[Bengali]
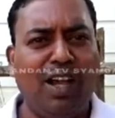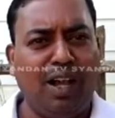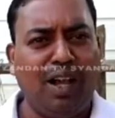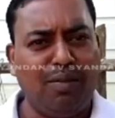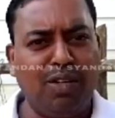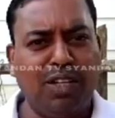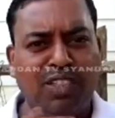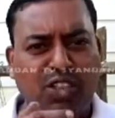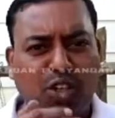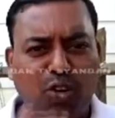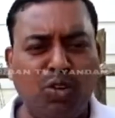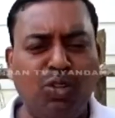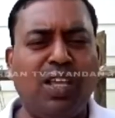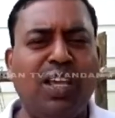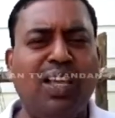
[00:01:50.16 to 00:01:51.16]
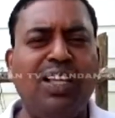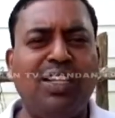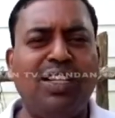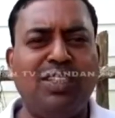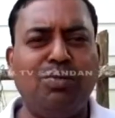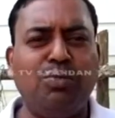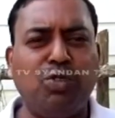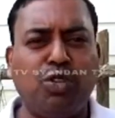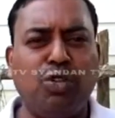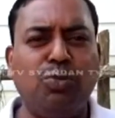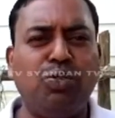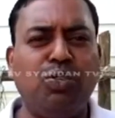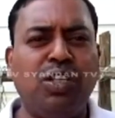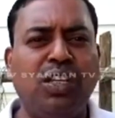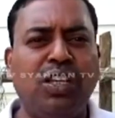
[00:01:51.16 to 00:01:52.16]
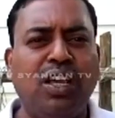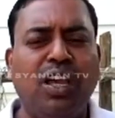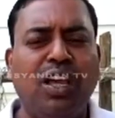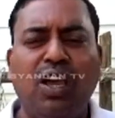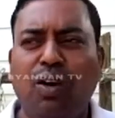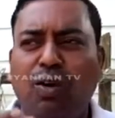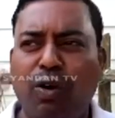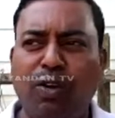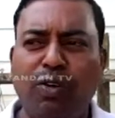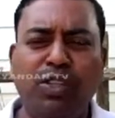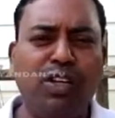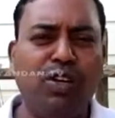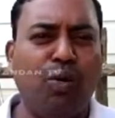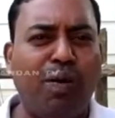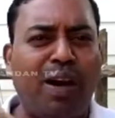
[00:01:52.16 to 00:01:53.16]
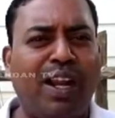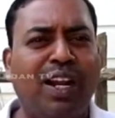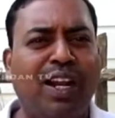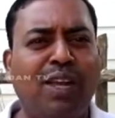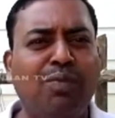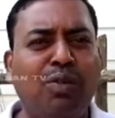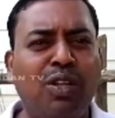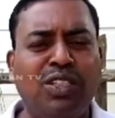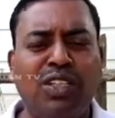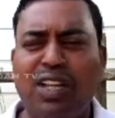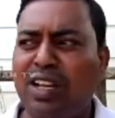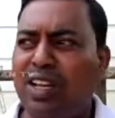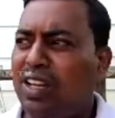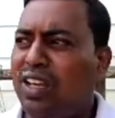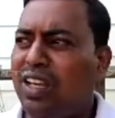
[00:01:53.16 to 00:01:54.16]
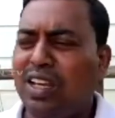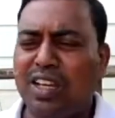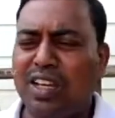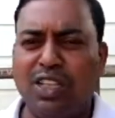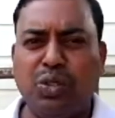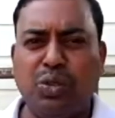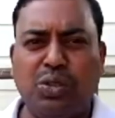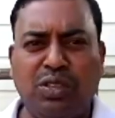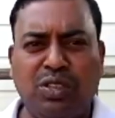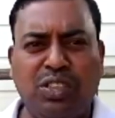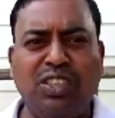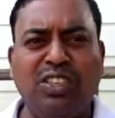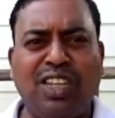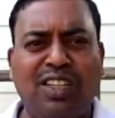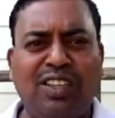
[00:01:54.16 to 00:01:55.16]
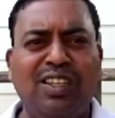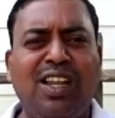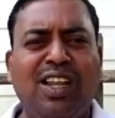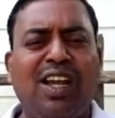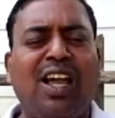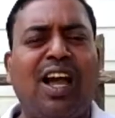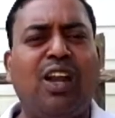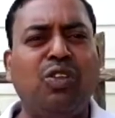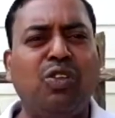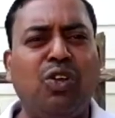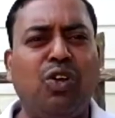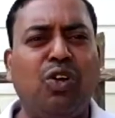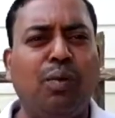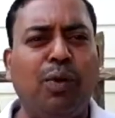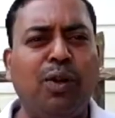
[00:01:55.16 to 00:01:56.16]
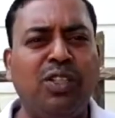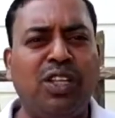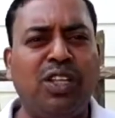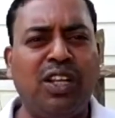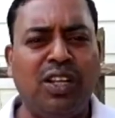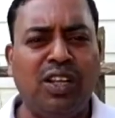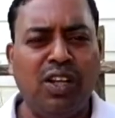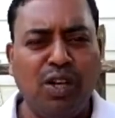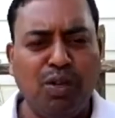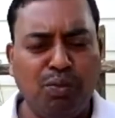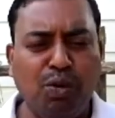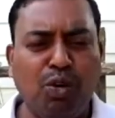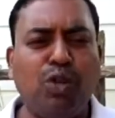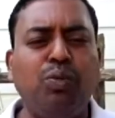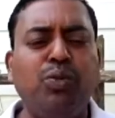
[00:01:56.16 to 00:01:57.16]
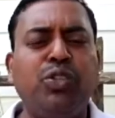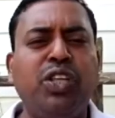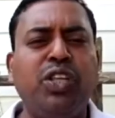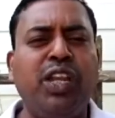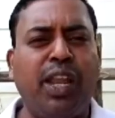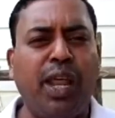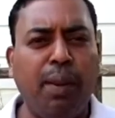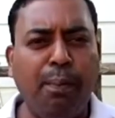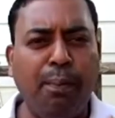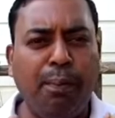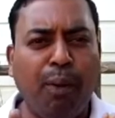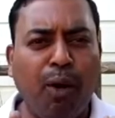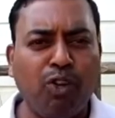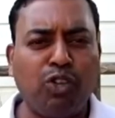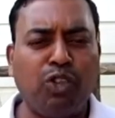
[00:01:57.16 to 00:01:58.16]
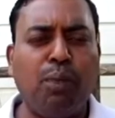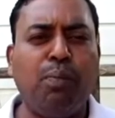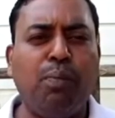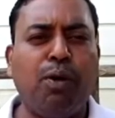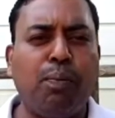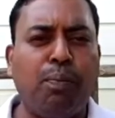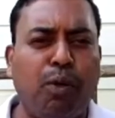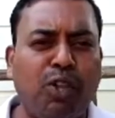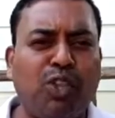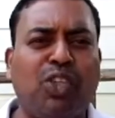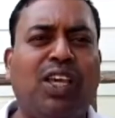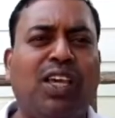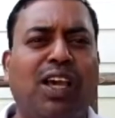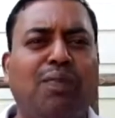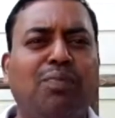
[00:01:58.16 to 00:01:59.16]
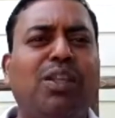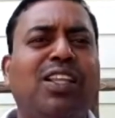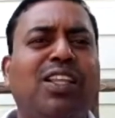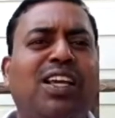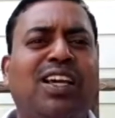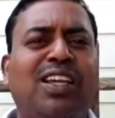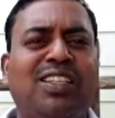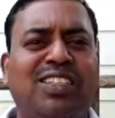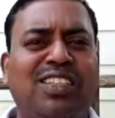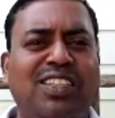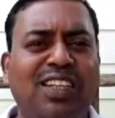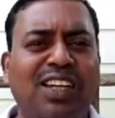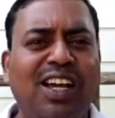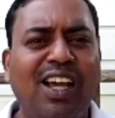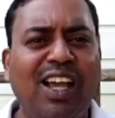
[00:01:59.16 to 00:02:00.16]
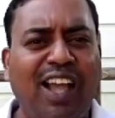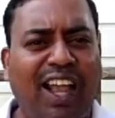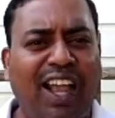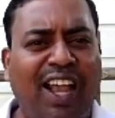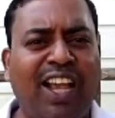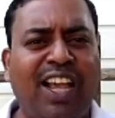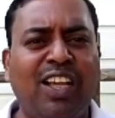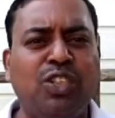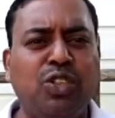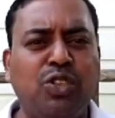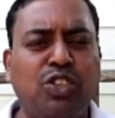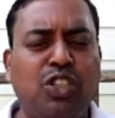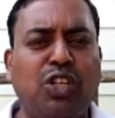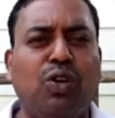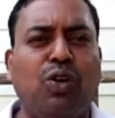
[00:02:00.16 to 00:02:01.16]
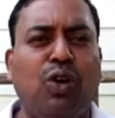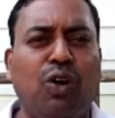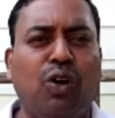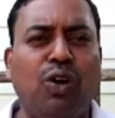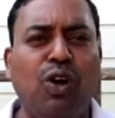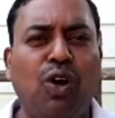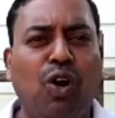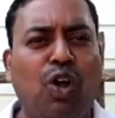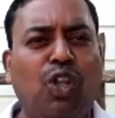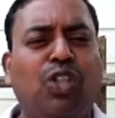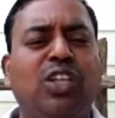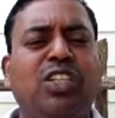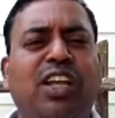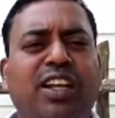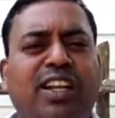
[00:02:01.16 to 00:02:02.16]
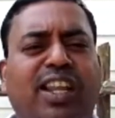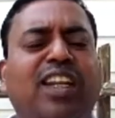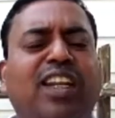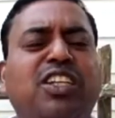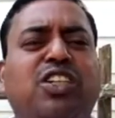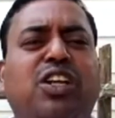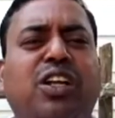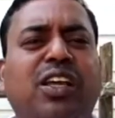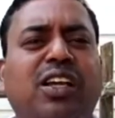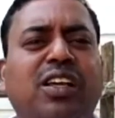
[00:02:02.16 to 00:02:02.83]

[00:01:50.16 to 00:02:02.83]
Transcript: আমরা যখন থেকে দেখছি মুখ্যমন্ত্রী ওই ওই দিন কুমারঘাটে বলেছিলেন কিছু তিন চার দিন আগে আনন্দনগর বলেছিলেন মুখ্যমন্ত্রীর এই বক্তব্যর পর থেকে আমরা দেখছি এক একজন শিক্ষক হতাশায় টেনশনে